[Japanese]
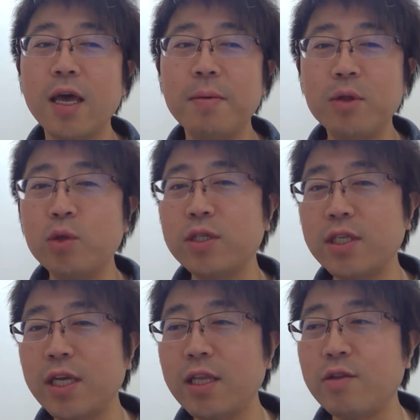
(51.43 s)
閉ざ
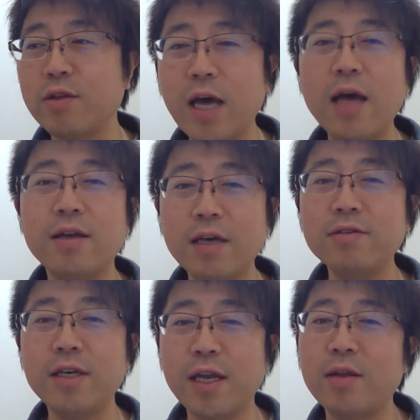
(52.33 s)
されたという感覚
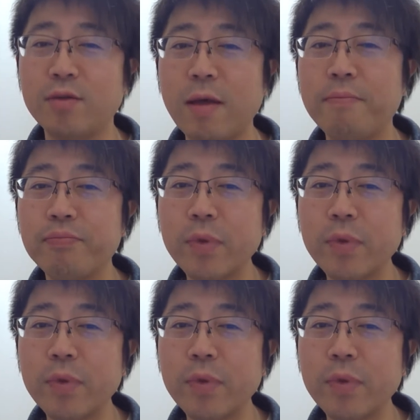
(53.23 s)
が嫌なので。